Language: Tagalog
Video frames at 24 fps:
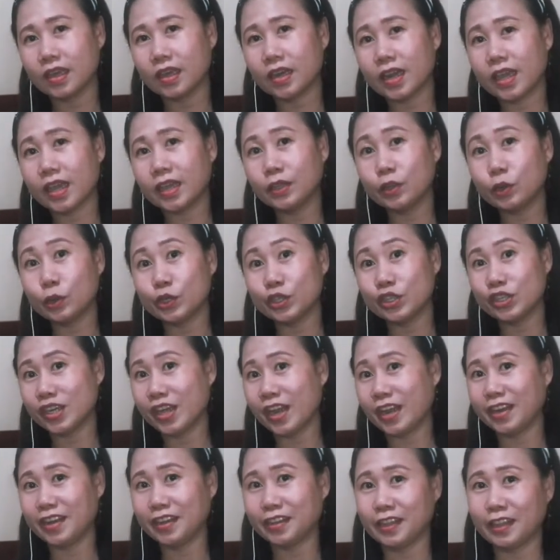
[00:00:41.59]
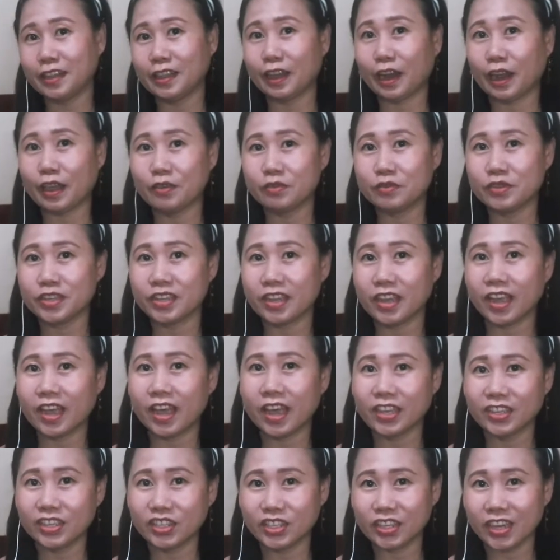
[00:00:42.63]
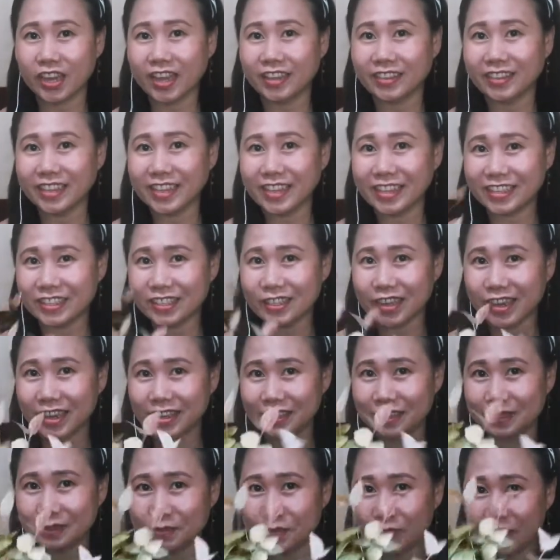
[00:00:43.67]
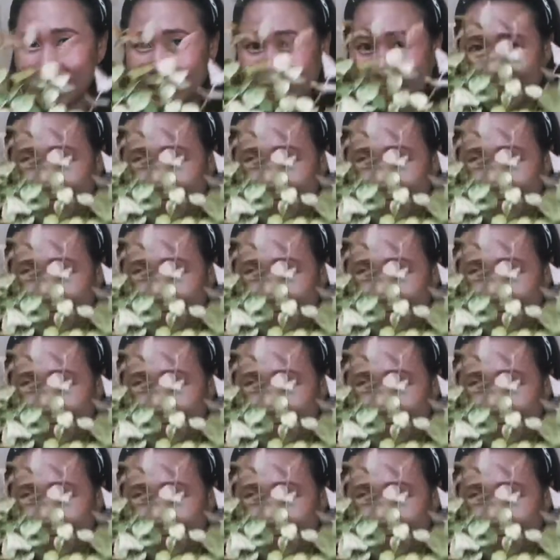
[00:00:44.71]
Rain or shine, nagtatribe siya. Asiatic Jasmine.